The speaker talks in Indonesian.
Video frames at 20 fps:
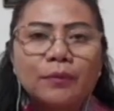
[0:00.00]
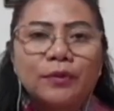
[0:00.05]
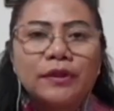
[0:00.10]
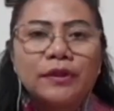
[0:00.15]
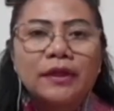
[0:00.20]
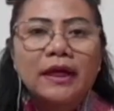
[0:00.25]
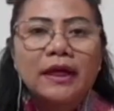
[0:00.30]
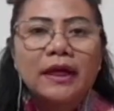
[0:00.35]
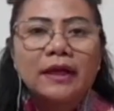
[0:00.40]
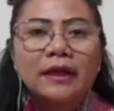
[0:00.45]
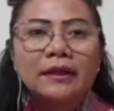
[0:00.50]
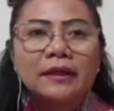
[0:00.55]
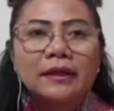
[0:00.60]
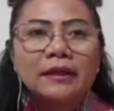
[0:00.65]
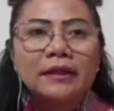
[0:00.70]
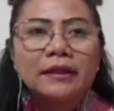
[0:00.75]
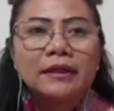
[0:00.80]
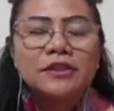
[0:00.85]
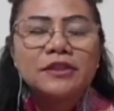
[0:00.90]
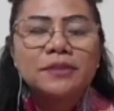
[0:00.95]
kemudian
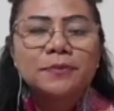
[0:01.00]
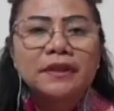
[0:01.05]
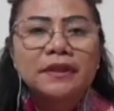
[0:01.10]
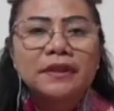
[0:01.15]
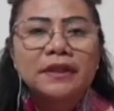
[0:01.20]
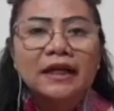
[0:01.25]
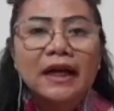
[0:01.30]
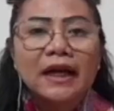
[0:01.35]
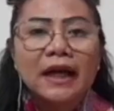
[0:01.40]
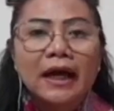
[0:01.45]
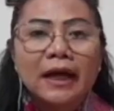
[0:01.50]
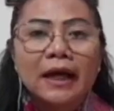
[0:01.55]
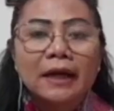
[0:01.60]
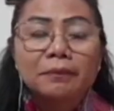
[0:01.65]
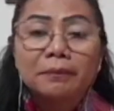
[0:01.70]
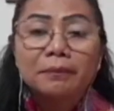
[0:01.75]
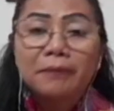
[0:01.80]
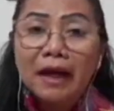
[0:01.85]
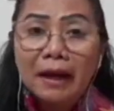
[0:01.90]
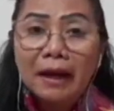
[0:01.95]
dinas
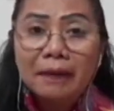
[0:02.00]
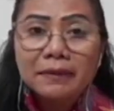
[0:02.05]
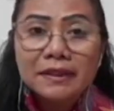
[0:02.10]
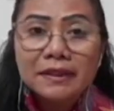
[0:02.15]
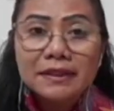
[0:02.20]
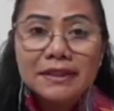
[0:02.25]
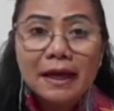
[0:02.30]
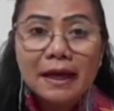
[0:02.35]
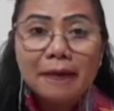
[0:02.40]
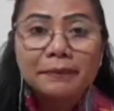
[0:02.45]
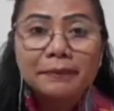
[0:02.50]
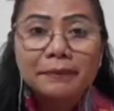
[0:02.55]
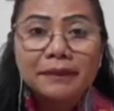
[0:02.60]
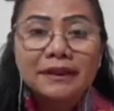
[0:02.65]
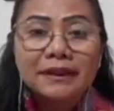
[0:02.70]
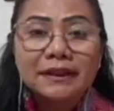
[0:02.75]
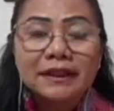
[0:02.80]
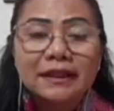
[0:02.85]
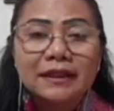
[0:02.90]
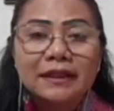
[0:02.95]
peternakan mengambil
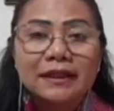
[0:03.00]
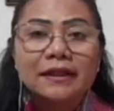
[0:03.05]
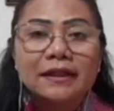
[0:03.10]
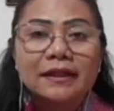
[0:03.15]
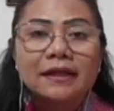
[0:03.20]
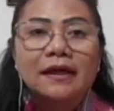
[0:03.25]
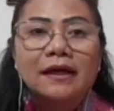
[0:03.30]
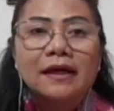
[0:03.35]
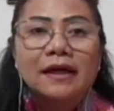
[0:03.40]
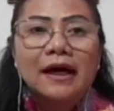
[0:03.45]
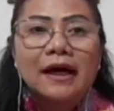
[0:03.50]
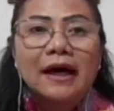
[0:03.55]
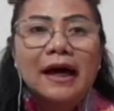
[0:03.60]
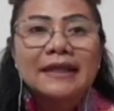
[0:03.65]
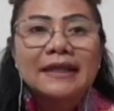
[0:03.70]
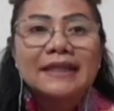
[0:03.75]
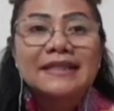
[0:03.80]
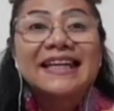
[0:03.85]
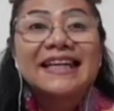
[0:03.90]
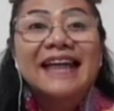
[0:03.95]
sampel dari
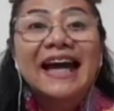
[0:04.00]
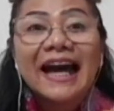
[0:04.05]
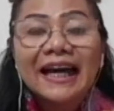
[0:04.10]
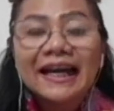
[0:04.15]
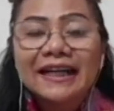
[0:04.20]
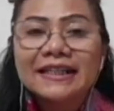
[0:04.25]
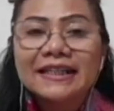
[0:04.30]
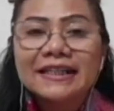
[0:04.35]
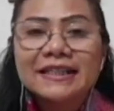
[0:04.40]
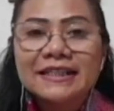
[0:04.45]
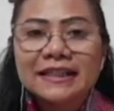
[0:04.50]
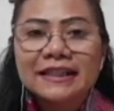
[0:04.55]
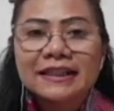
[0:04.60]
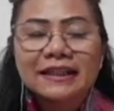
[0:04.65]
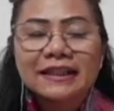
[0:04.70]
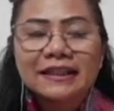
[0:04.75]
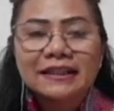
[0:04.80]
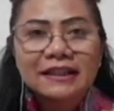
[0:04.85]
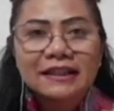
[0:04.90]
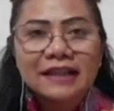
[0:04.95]
anjing yang ada di
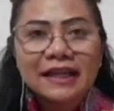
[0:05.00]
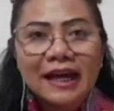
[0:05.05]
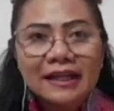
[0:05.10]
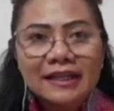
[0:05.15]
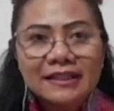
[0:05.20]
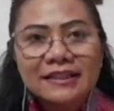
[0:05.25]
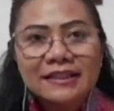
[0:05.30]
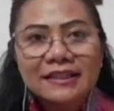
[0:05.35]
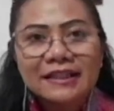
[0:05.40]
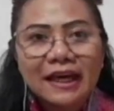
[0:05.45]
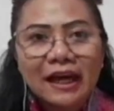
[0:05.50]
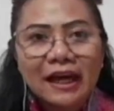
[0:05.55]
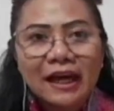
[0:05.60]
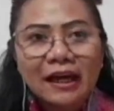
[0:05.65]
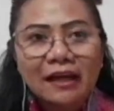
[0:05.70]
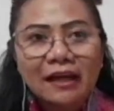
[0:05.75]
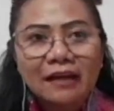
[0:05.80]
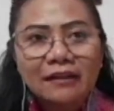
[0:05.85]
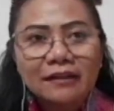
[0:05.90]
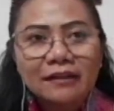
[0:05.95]
sekitar. Jadi anjing
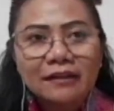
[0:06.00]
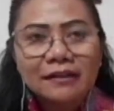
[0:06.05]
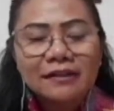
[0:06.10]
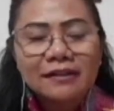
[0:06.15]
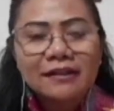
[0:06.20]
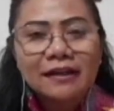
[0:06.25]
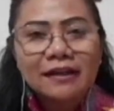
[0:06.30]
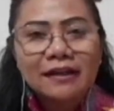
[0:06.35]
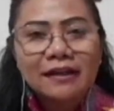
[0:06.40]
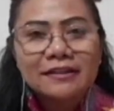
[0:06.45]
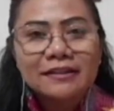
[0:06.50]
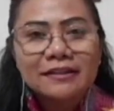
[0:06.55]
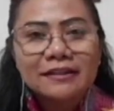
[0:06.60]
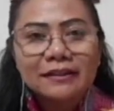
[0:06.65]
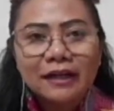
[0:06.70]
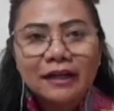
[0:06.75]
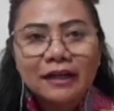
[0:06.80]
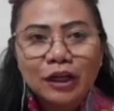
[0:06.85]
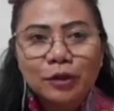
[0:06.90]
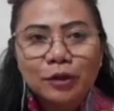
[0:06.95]
yang uh,
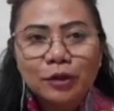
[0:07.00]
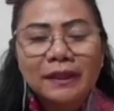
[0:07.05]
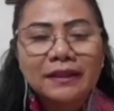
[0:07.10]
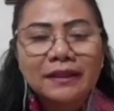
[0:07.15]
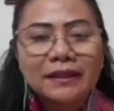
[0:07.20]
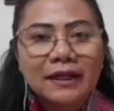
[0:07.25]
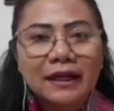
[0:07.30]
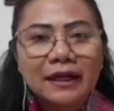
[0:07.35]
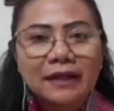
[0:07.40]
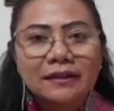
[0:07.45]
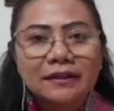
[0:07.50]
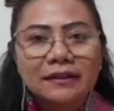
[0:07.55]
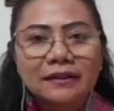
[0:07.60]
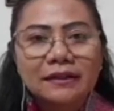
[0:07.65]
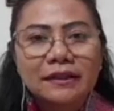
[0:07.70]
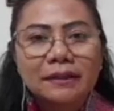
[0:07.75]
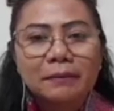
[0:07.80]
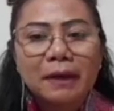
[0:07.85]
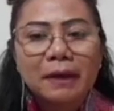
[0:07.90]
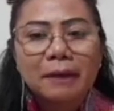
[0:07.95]
setelah
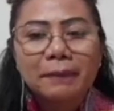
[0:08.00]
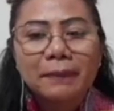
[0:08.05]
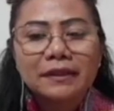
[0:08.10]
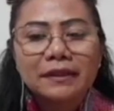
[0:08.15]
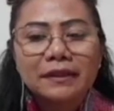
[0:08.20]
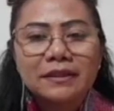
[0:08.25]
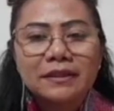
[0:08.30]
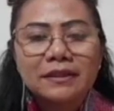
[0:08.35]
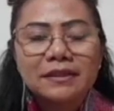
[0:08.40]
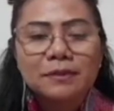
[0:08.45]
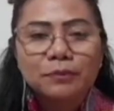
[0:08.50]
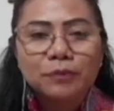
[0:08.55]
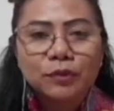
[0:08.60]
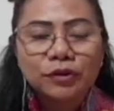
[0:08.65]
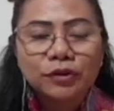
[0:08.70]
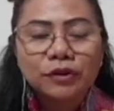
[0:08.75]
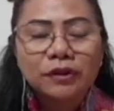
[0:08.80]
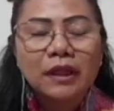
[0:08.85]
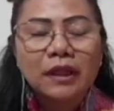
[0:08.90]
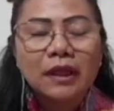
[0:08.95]
kematian bapak
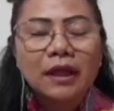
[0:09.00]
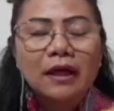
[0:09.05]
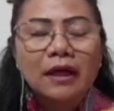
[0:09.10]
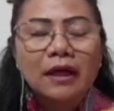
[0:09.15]
tersebut